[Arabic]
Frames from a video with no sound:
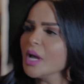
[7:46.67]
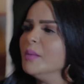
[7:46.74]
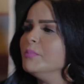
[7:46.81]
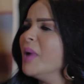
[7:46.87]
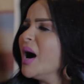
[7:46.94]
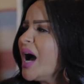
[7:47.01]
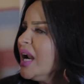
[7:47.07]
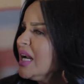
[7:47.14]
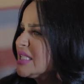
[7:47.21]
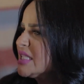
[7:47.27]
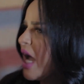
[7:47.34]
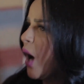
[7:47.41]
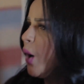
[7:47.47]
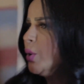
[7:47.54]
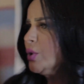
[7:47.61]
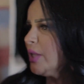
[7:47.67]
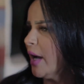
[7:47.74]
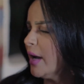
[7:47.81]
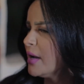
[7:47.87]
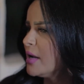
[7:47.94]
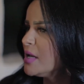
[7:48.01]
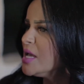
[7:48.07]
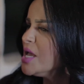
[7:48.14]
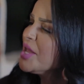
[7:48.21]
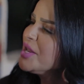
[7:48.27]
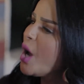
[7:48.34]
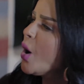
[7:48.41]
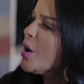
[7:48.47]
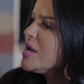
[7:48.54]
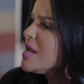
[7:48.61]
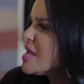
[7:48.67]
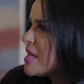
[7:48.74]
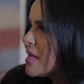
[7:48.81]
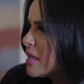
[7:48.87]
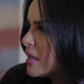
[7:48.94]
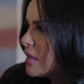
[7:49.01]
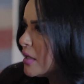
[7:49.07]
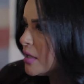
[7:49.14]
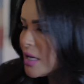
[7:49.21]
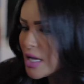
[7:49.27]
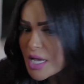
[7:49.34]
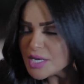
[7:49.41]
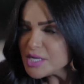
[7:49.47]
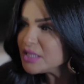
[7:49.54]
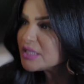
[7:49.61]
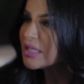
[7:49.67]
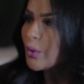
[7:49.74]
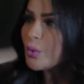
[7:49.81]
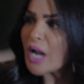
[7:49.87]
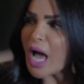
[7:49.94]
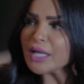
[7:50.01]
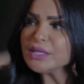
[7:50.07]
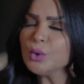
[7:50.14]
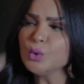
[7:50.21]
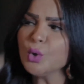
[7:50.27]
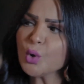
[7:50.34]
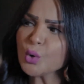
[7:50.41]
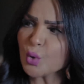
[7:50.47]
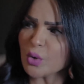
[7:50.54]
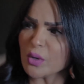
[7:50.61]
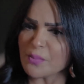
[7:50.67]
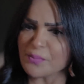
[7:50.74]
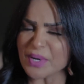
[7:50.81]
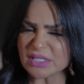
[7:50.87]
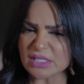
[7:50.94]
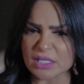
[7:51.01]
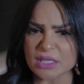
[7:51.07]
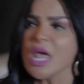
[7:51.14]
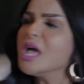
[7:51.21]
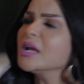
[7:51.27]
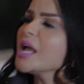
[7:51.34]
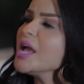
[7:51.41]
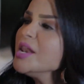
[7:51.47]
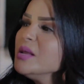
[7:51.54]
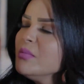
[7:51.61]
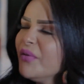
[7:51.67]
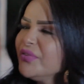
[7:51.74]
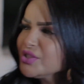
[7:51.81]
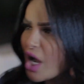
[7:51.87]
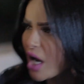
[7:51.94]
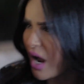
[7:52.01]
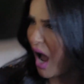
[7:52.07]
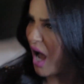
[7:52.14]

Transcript: ما خلاص يا حودة احنا قلنا ايه ننسى ونعدي ونخرج وننبسط كأن مفيش حاجة